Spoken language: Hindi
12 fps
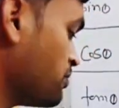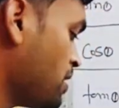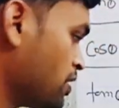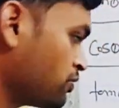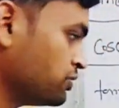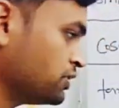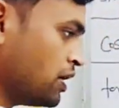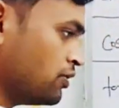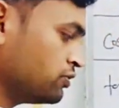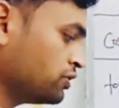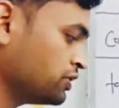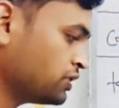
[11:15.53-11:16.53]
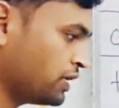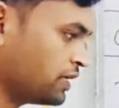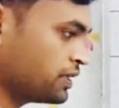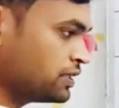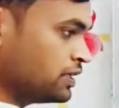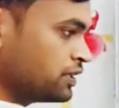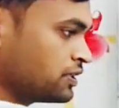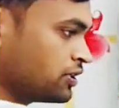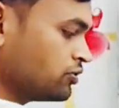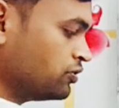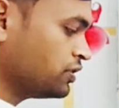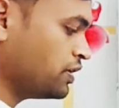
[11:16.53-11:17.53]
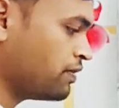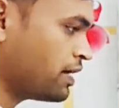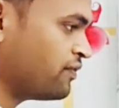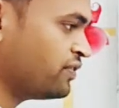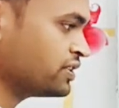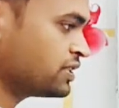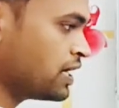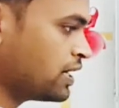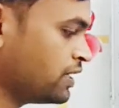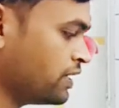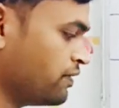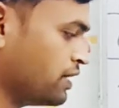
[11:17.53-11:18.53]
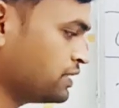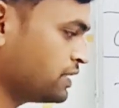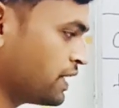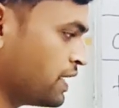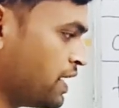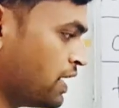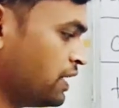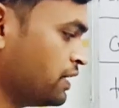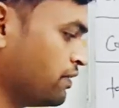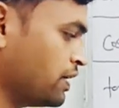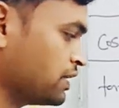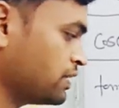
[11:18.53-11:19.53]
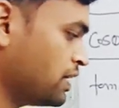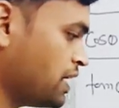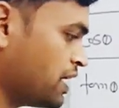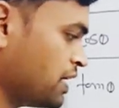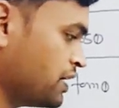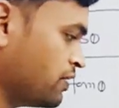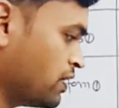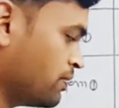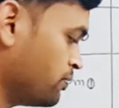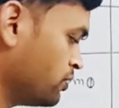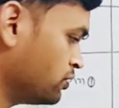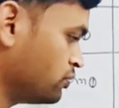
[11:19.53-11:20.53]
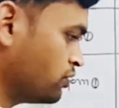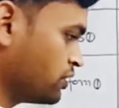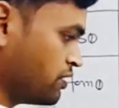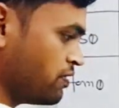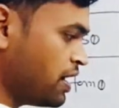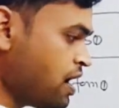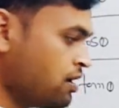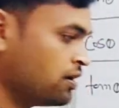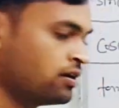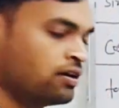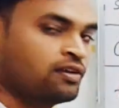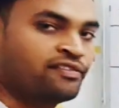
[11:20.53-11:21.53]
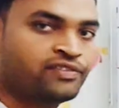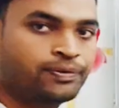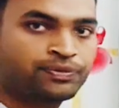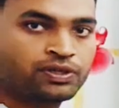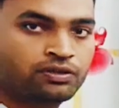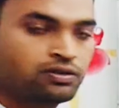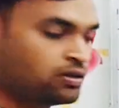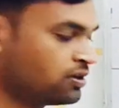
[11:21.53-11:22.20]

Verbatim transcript: इस समान को चाहो तो इस तरीके से लिख सकते हो ये वाला फर्स्ट आएगा ये वाला सेकेंड आएगा ये वाला थर्ड आएगा ये वाला फोर्थ और ये वाला फिफ्थ